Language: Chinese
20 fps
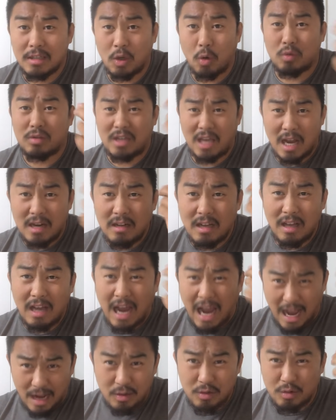有钱人
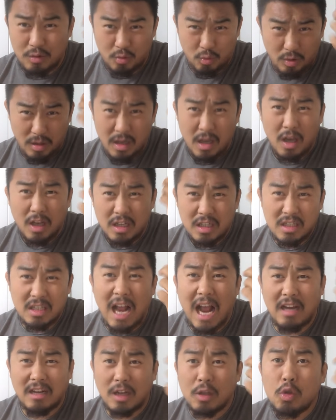还是会
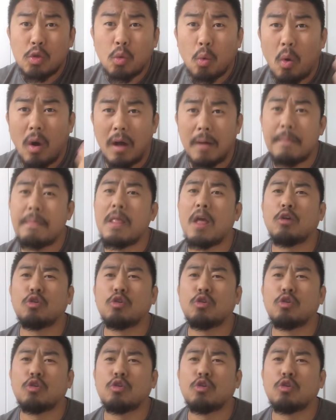善人多。